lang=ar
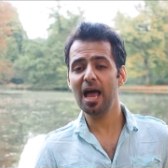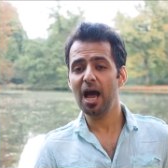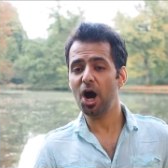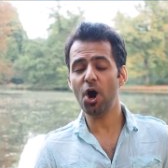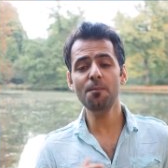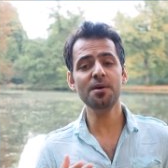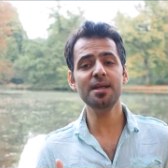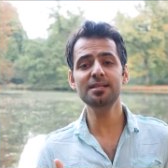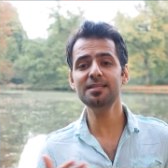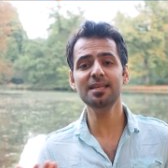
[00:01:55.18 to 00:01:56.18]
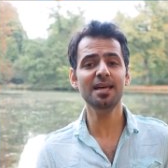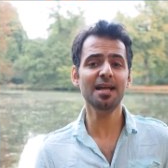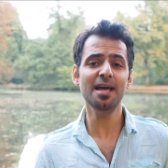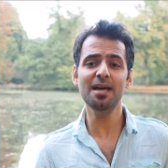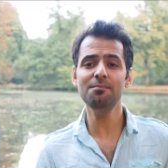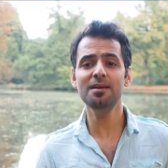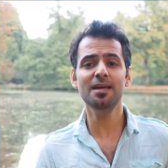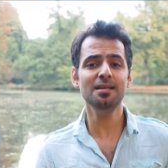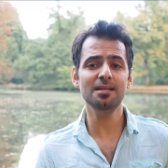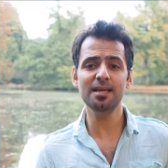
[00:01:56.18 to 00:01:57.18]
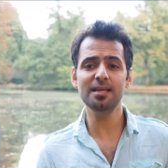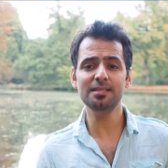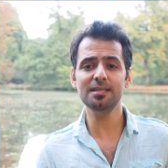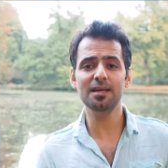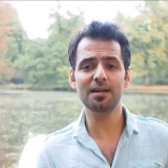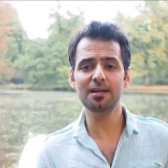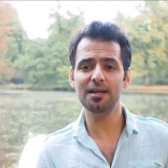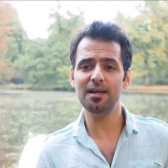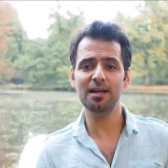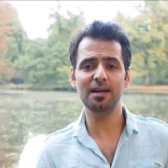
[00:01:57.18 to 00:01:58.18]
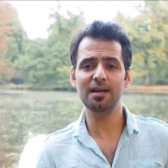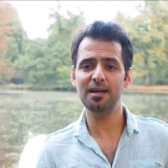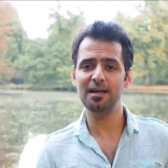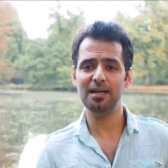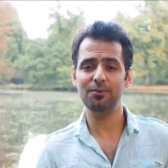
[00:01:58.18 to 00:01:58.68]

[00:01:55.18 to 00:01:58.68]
عمري انسرق مني سرقة